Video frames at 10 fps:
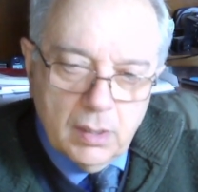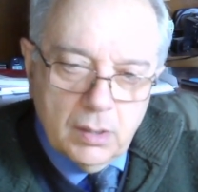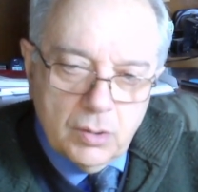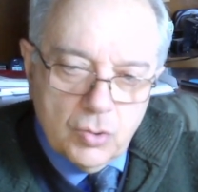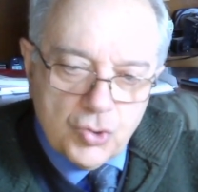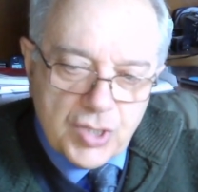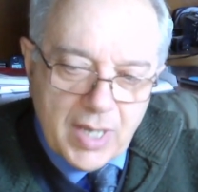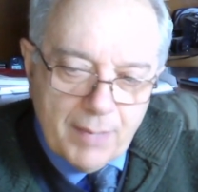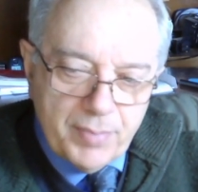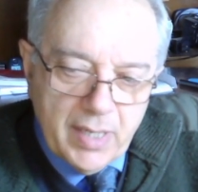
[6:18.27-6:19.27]
non
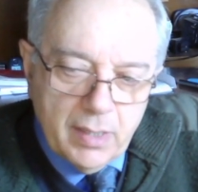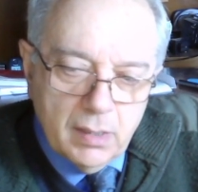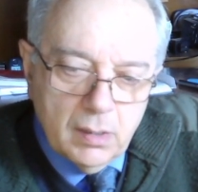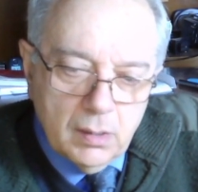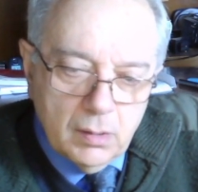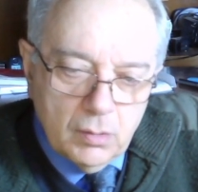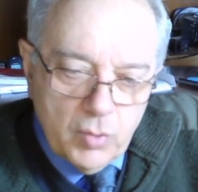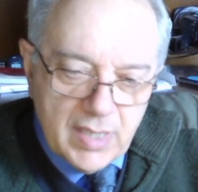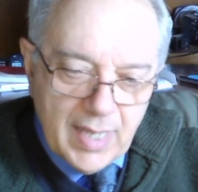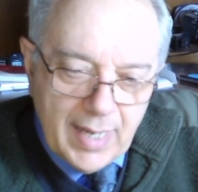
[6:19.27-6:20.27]
sappia
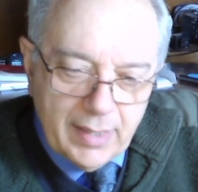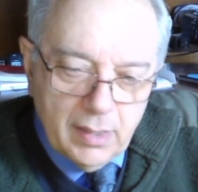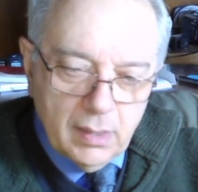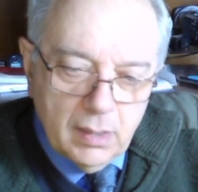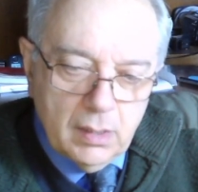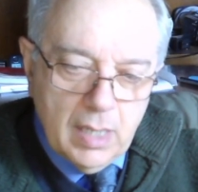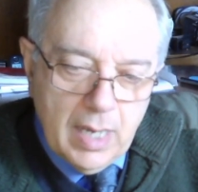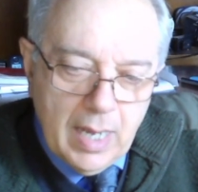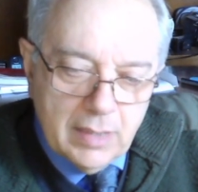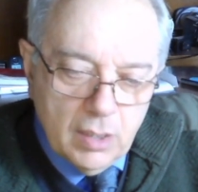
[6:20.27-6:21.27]
guidare
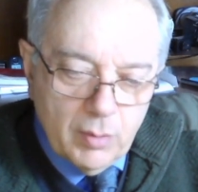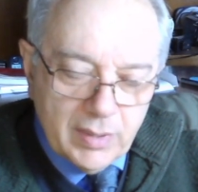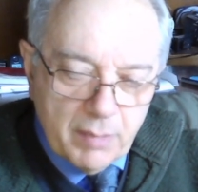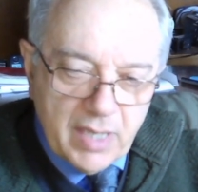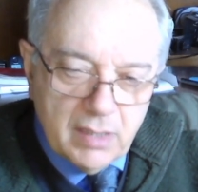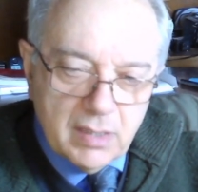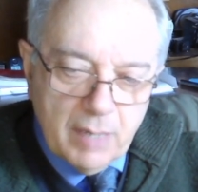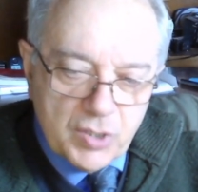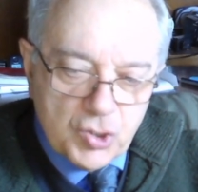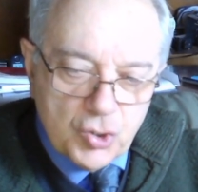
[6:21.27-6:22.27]
adeguatamente la
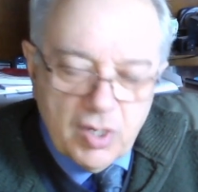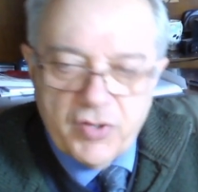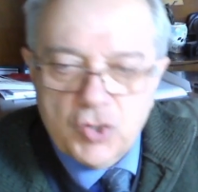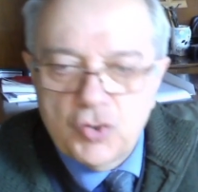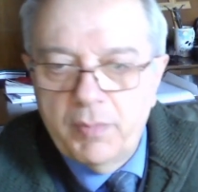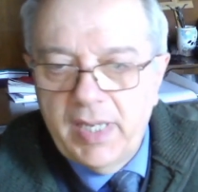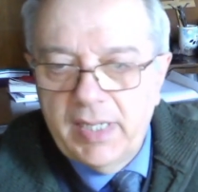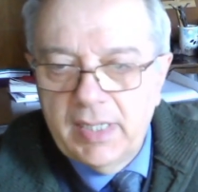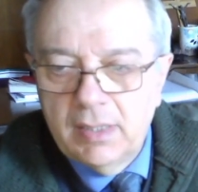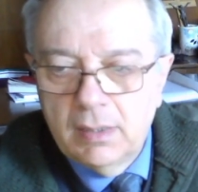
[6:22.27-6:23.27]
passione verso il
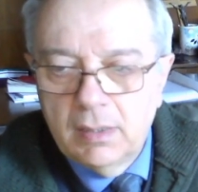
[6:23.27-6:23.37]
bene,